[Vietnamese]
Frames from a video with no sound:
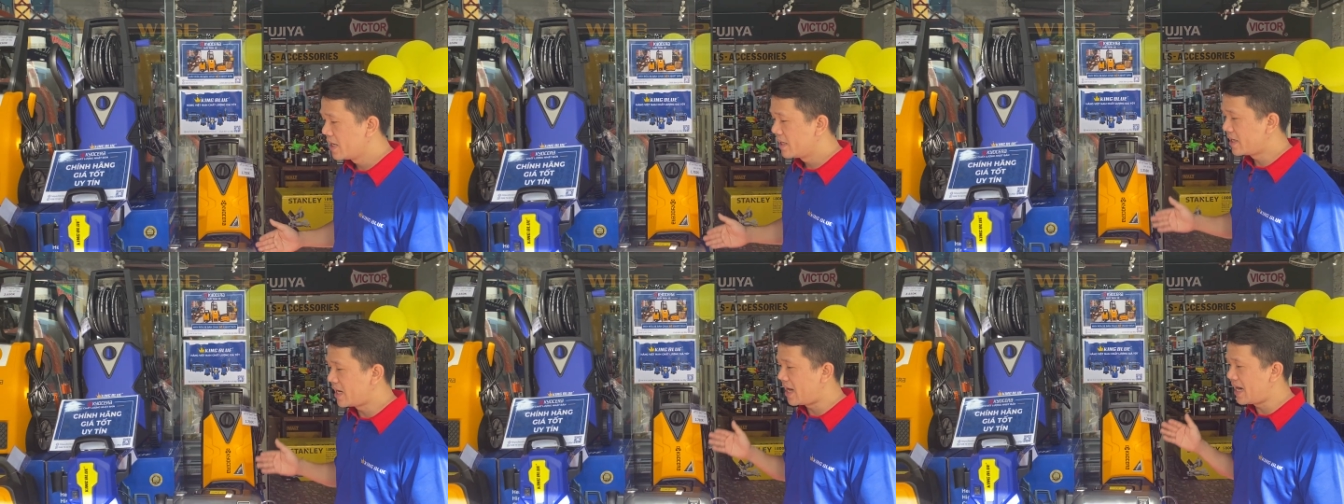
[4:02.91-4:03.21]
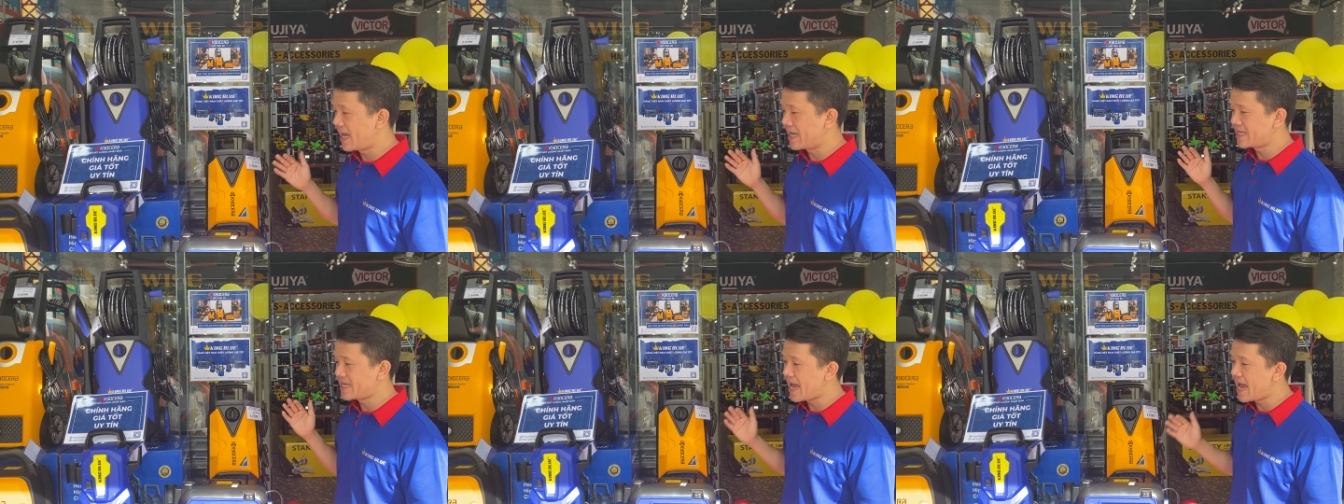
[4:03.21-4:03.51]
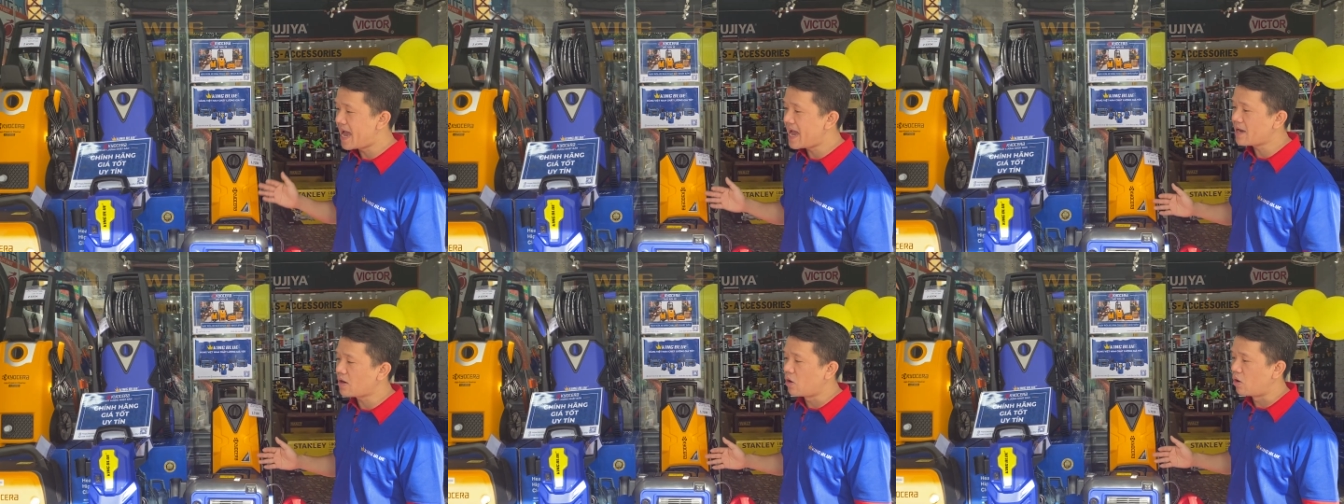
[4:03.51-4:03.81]
nên là
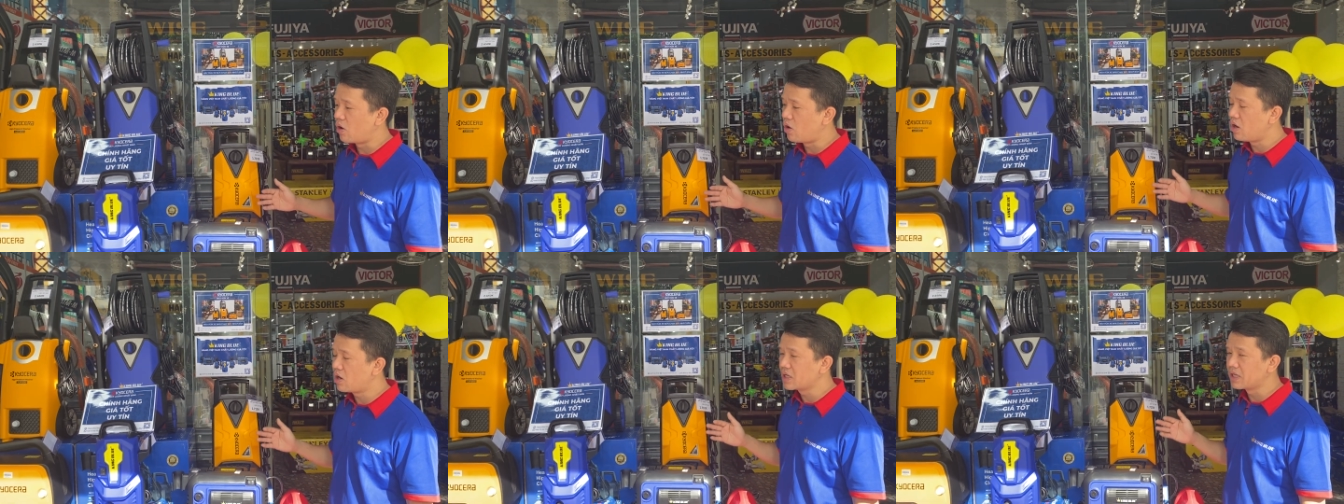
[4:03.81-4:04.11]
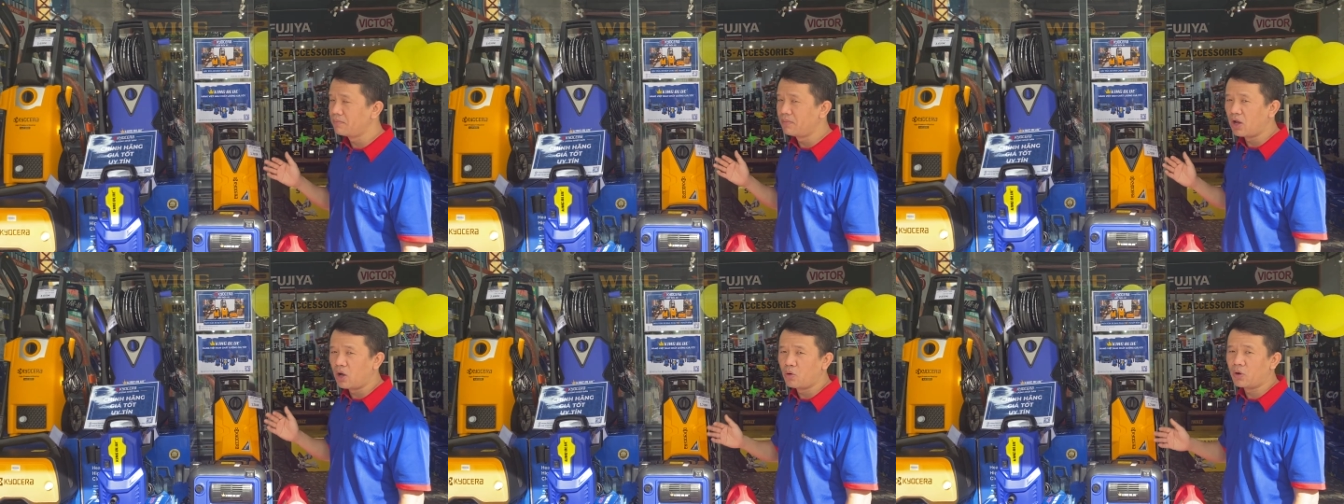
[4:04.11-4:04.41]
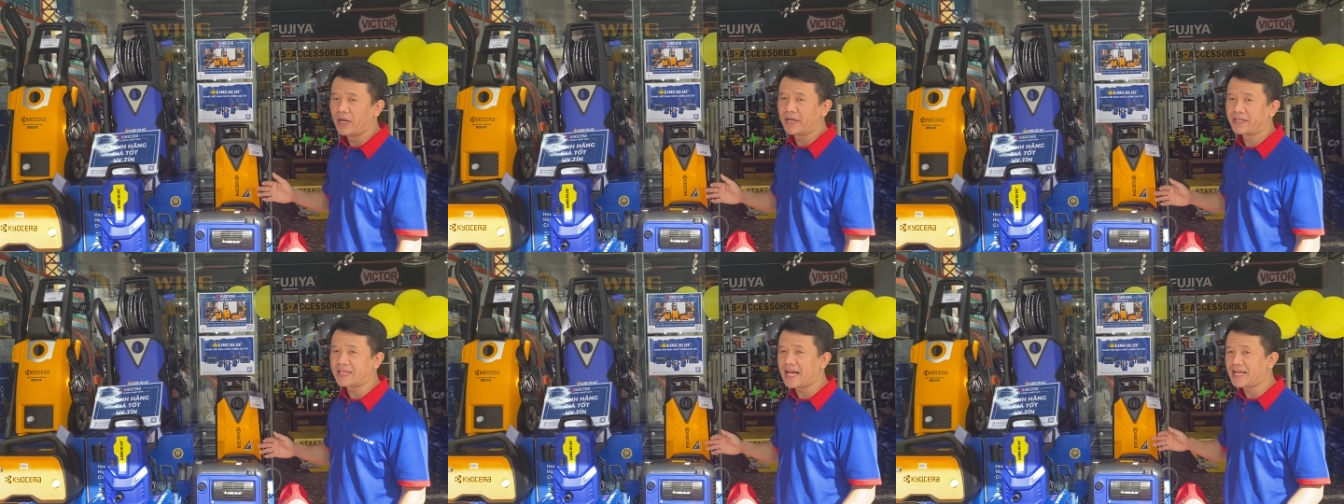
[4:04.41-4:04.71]
giá của Kim Lưu
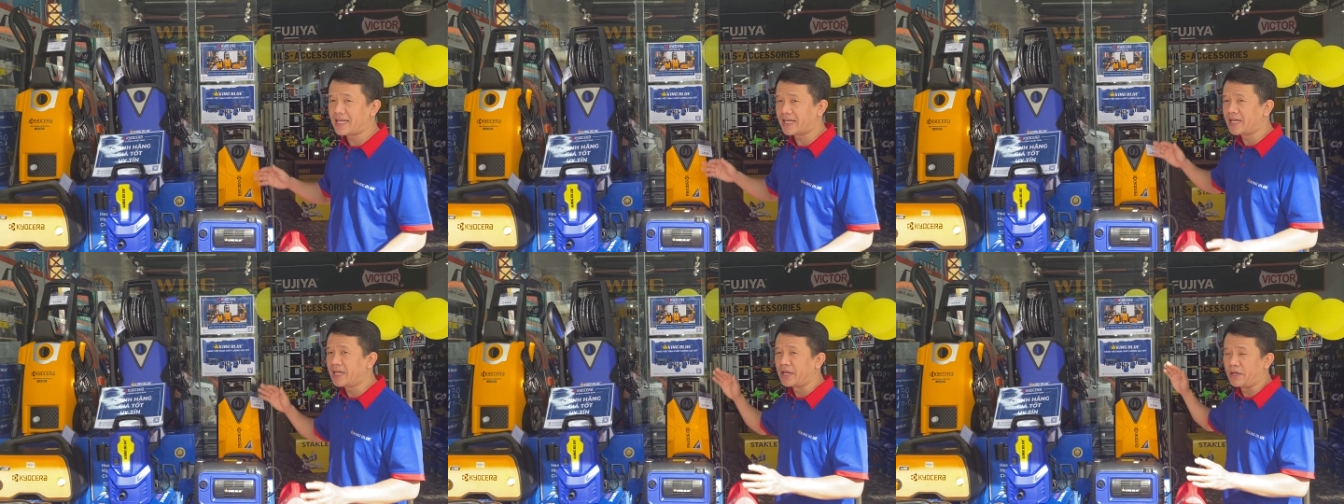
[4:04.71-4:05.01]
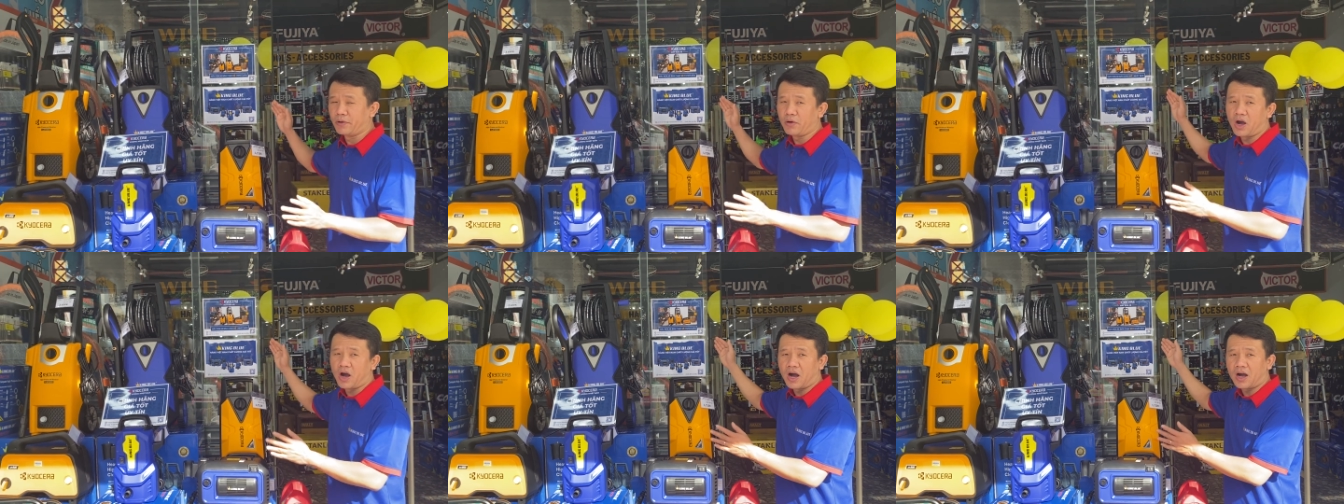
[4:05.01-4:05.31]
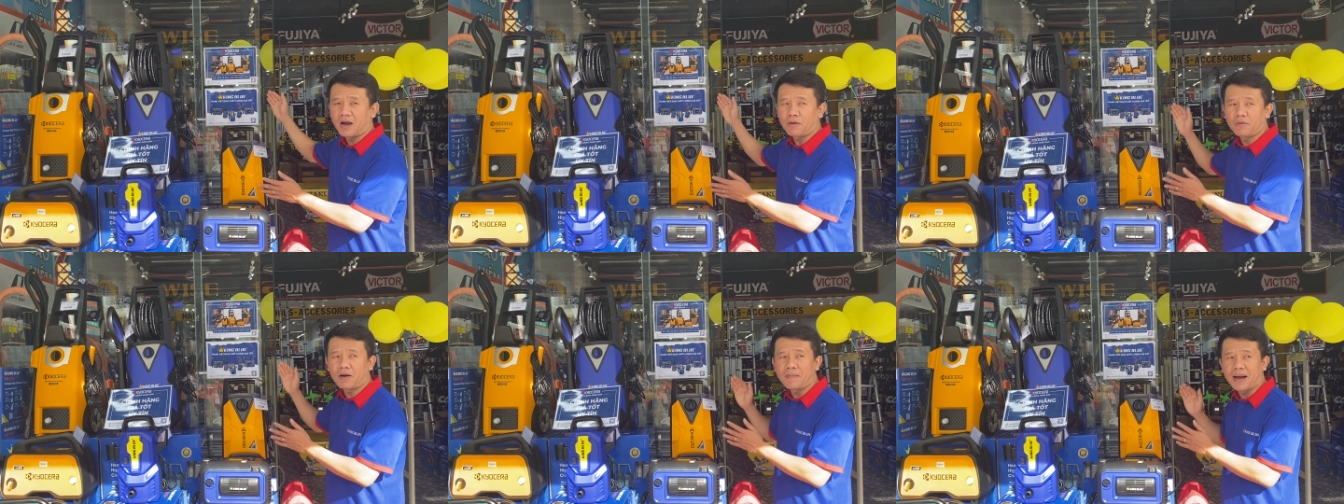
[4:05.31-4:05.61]
thì tại vì cái hiệu họ
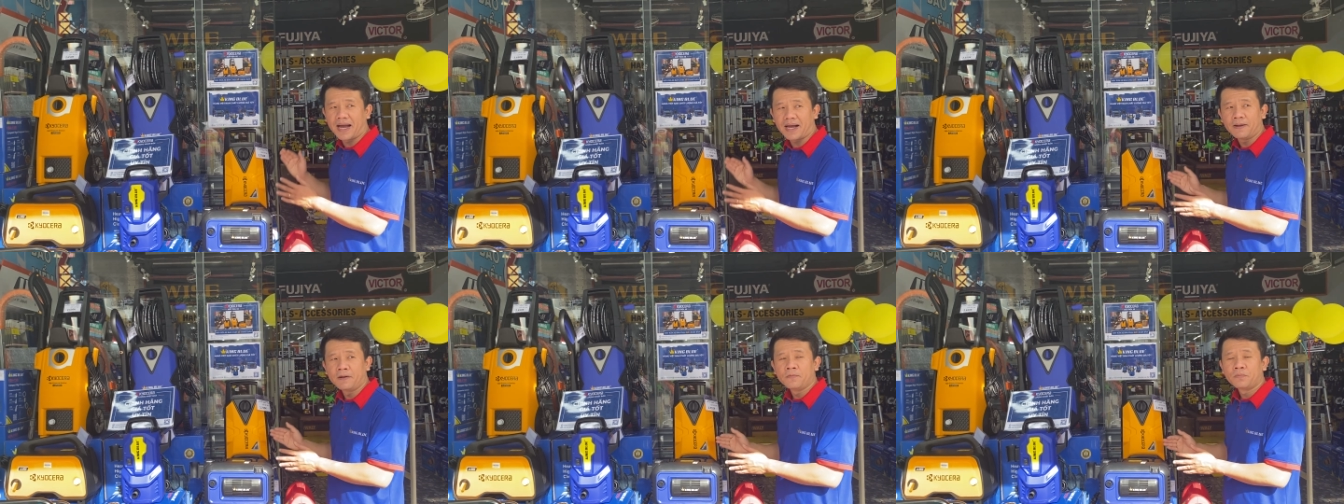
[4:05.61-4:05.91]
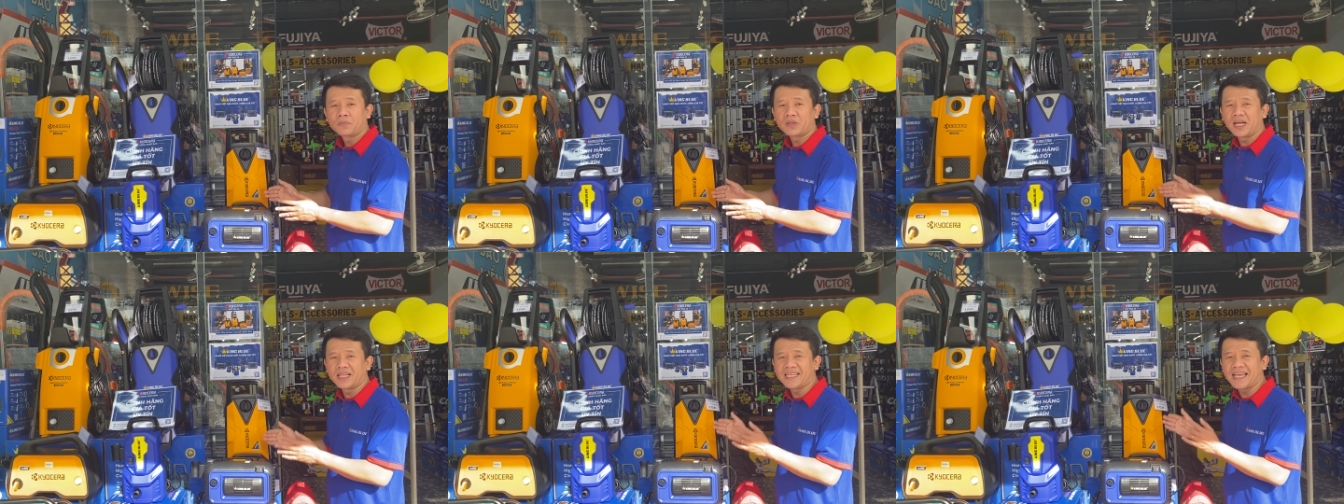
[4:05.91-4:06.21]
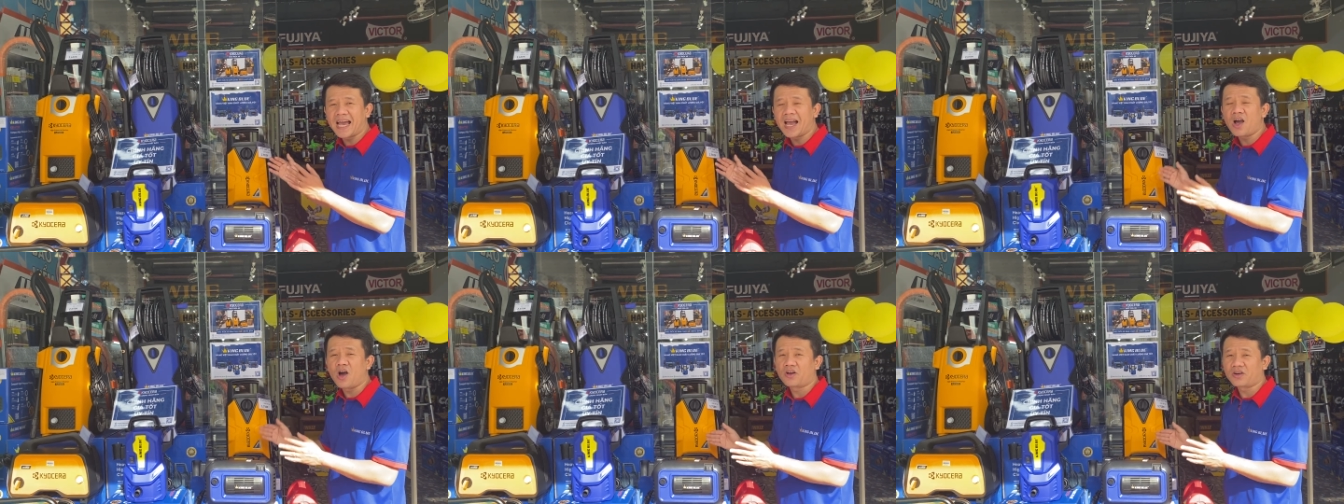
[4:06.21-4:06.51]
không có bằng nên
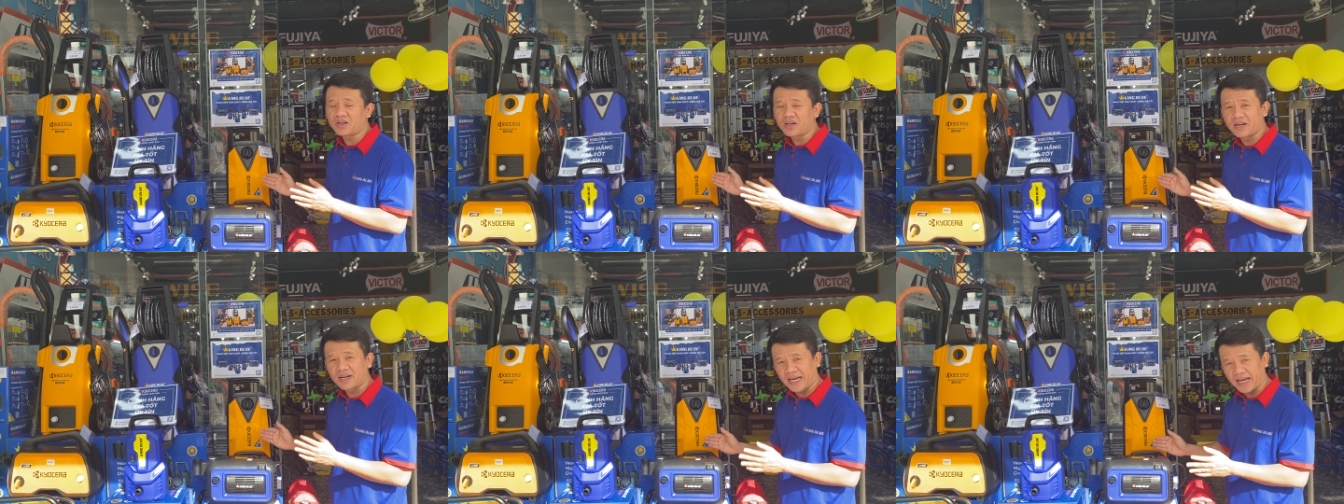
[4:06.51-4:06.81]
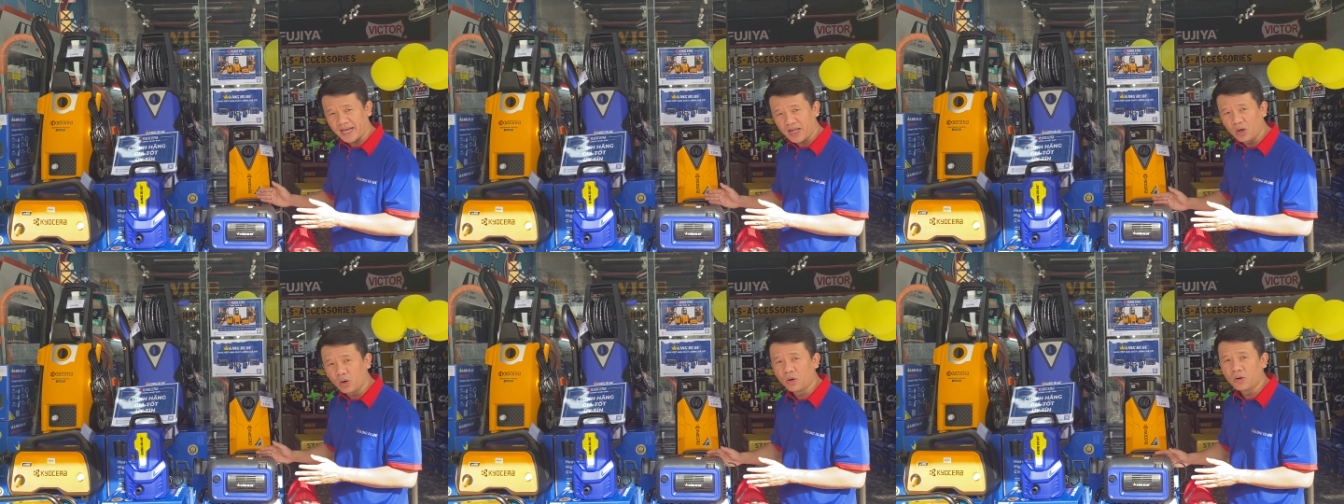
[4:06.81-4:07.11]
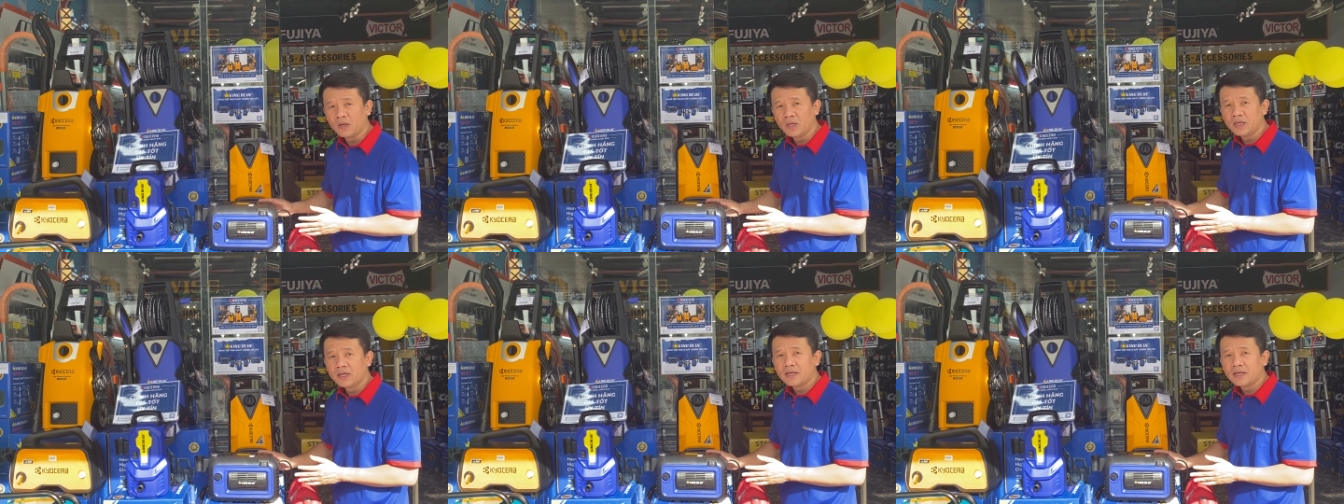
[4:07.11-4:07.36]
giá họ rất là rẻ luôn